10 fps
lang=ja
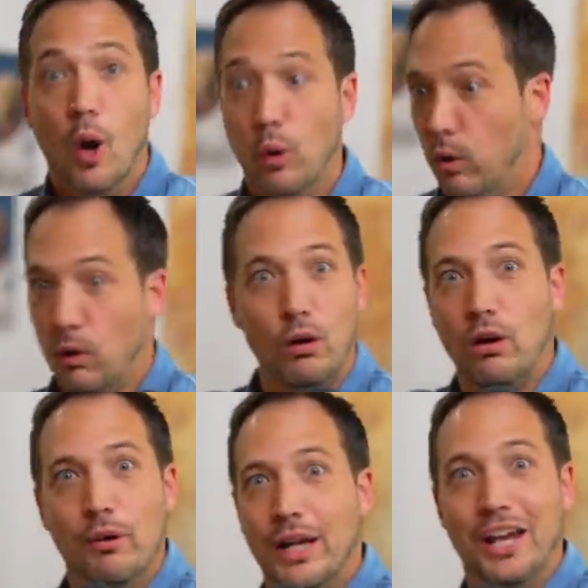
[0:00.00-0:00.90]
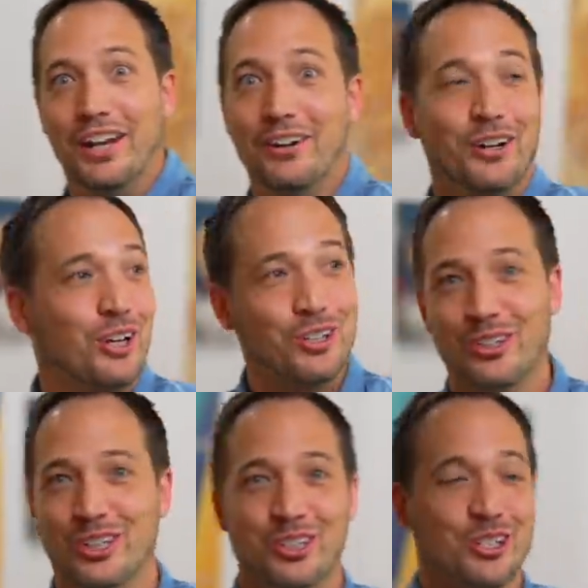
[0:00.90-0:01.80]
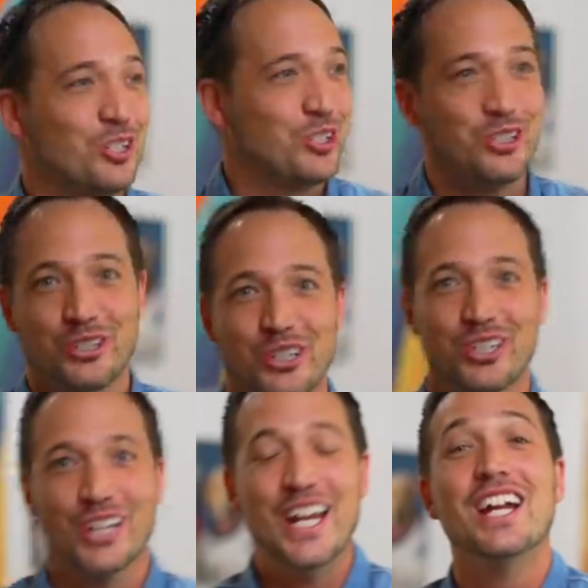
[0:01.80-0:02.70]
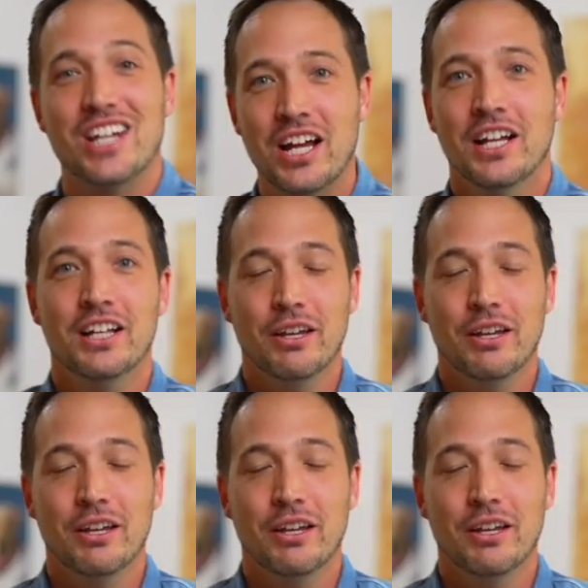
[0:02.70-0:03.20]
おおみたいな、これちょっとちょっとちょっとちょっとちょっとってなるじゃん。